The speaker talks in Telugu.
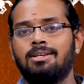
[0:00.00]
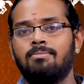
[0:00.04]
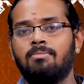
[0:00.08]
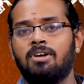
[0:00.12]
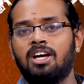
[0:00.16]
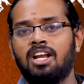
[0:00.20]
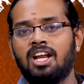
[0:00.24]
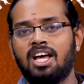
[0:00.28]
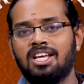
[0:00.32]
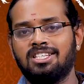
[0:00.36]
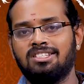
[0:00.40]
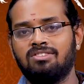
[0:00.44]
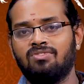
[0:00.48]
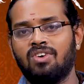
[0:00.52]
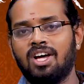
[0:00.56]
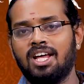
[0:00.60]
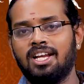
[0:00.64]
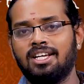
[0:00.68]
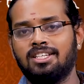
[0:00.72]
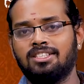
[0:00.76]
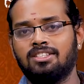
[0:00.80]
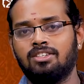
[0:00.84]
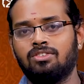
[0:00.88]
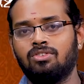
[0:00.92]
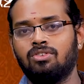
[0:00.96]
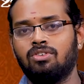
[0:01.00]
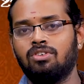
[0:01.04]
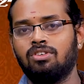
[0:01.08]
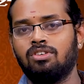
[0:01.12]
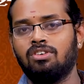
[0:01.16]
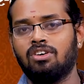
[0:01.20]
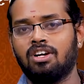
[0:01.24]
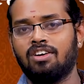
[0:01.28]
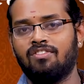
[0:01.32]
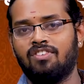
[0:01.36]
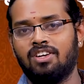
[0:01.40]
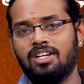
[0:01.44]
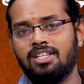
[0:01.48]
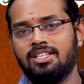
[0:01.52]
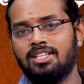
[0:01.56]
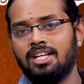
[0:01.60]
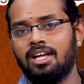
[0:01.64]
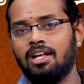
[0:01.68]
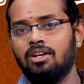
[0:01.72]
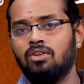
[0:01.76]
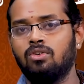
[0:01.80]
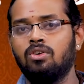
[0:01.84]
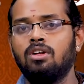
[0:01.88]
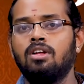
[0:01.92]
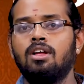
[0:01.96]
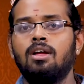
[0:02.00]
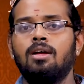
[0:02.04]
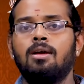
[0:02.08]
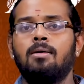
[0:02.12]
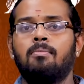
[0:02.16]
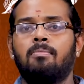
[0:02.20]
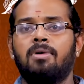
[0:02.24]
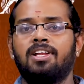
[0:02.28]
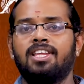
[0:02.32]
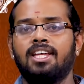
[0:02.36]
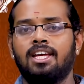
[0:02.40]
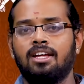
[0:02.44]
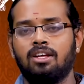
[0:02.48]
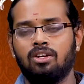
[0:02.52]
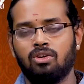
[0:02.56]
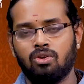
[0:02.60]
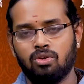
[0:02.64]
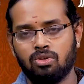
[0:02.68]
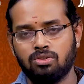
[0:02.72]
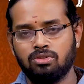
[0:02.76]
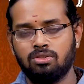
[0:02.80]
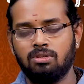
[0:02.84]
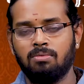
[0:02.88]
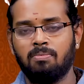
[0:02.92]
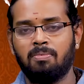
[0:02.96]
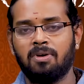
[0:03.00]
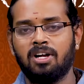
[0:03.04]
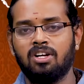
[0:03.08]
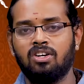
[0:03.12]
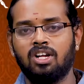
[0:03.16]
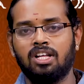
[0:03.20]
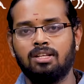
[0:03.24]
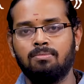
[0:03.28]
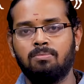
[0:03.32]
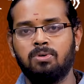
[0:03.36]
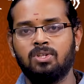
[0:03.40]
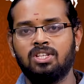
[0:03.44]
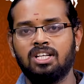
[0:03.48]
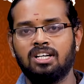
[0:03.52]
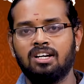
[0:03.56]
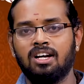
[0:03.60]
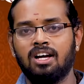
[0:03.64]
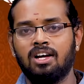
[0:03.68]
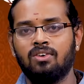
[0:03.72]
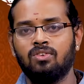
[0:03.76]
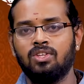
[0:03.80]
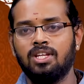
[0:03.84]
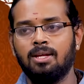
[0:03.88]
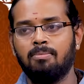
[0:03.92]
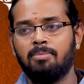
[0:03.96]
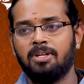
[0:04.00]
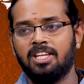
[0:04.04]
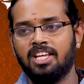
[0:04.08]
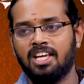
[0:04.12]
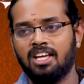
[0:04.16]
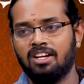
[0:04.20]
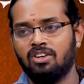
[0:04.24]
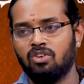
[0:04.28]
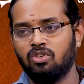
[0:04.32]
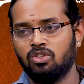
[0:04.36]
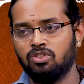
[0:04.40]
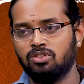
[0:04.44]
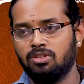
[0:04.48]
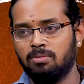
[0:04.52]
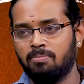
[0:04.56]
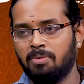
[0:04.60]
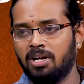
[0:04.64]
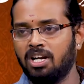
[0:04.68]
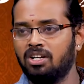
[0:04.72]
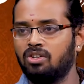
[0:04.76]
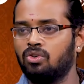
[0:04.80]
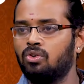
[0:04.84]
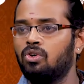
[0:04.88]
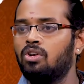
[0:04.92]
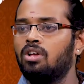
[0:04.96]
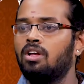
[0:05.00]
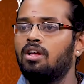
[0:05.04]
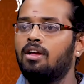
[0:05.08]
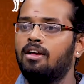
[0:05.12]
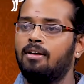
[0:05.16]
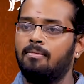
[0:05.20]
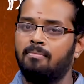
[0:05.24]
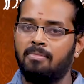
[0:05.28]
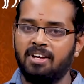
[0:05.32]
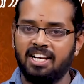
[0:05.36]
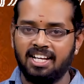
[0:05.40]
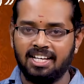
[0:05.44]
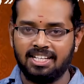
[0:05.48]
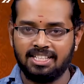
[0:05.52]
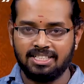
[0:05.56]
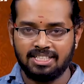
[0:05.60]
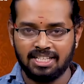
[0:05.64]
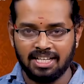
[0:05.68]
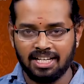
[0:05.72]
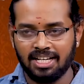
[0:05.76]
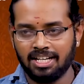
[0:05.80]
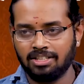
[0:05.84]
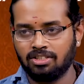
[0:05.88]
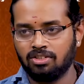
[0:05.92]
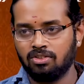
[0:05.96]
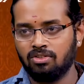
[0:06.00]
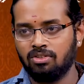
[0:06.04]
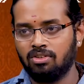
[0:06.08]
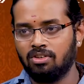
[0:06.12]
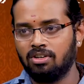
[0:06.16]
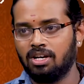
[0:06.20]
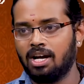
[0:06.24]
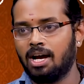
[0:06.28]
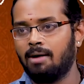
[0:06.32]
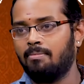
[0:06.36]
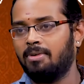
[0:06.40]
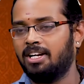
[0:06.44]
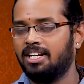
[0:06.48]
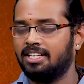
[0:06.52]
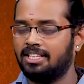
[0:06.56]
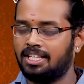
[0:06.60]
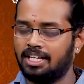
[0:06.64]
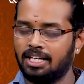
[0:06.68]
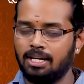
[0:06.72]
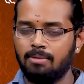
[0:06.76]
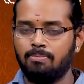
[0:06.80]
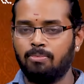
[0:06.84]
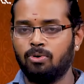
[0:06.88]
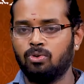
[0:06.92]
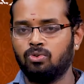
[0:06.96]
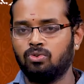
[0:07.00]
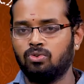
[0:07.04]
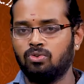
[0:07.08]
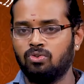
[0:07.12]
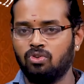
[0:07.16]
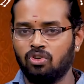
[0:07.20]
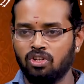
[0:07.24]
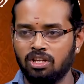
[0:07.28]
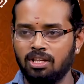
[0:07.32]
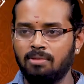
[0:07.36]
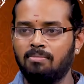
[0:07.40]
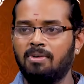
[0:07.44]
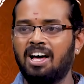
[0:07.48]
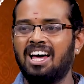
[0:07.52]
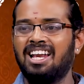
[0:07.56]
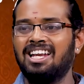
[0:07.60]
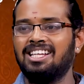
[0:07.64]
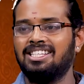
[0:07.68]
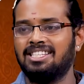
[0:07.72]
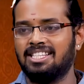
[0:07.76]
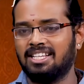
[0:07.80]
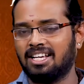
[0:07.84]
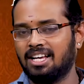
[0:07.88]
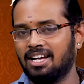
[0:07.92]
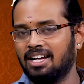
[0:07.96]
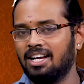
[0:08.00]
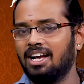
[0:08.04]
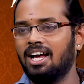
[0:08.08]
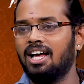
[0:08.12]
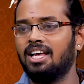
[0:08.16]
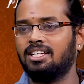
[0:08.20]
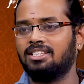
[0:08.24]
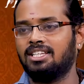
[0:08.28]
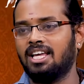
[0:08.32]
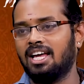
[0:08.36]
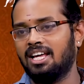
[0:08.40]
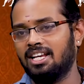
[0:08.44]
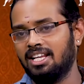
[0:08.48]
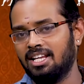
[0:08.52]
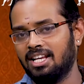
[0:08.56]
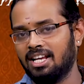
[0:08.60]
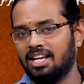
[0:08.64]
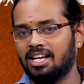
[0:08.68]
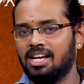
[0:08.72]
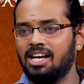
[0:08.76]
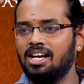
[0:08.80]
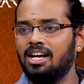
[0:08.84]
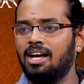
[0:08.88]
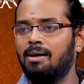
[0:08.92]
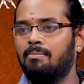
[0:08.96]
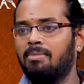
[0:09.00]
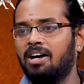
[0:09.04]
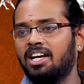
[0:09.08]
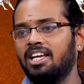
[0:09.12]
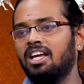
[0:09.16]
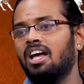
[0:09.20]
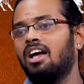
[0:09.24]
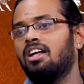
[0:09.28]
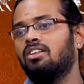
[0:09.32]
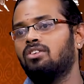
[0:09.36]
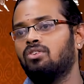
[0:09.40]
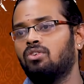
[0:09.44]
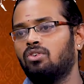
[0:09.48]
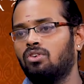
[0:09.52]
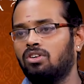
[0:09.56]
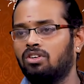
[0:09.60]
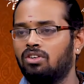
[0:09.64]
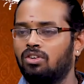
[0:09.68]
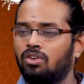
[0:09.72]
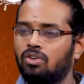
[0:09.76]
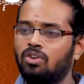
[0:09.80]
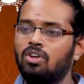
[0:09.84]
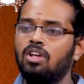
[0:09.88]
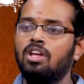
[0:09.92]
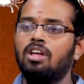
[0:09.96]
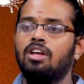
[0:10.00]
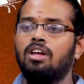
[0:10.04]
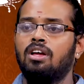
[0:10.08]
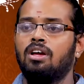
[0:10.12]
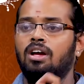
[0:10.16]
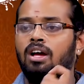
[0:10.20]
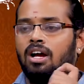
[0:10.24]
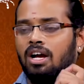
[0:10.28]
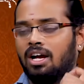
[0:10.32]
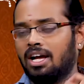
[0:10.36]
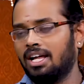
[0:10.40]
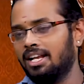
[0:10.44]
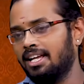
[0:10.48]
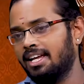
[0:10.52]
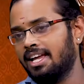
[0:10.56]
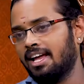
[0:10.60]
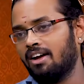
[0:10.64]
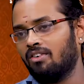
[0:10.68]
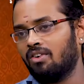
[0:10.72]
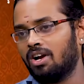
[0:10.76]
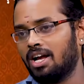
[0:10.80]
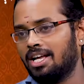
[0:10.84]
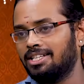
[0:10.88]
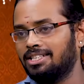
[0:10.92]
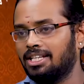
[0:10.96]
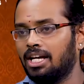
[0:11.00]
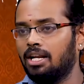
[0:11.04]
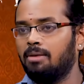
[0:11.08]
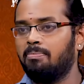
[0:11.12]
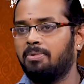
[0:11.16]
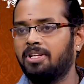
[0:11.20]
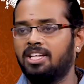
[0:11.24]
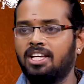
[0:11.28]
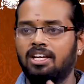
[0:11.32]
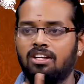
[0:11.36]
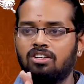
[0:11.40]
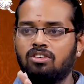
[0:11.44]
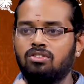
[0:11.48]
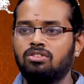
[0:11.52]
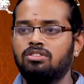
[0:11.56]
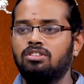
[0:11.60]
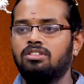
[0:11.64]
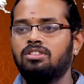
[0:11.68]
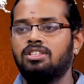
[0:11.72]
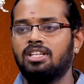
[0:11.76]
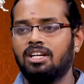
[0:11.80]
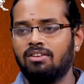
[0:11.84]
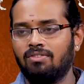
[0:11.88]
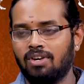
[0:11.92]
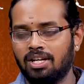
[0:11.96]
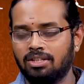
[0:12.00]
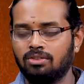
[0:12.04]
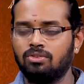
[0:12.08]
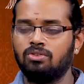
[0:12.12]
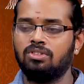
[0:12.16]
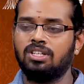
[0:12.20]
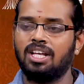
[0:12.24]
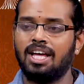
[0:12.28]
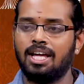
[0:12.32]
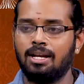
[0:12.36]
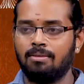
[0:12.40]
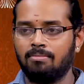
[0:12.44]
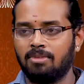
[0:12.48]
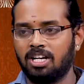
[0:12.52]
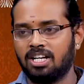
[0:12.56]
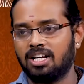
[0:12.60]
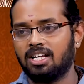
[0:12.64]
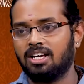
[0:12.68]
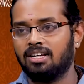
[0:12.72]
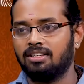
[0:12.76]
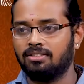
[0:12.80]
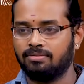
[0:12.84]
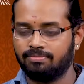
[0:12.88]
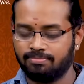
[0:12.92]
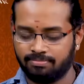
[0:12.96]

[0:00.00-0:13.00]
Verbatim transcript: సింహరాశి వారికి చంద్రుడి యొక్క ఫలితాలు పదిహేను రోజుల పాటు అద్భుతంగా ఉంది పదిహేను రోజుల పాటు మరి క్షీణచంద్రుడు కాబట్టి తగ్గిపోతూ ఉంటుంది మానసికంగా శారీరకంగా భయ ఆందోళనలు కలిగే అవకాశాలు పదిహేను రోజుల తర్వాత ఉంటాయన్నమాట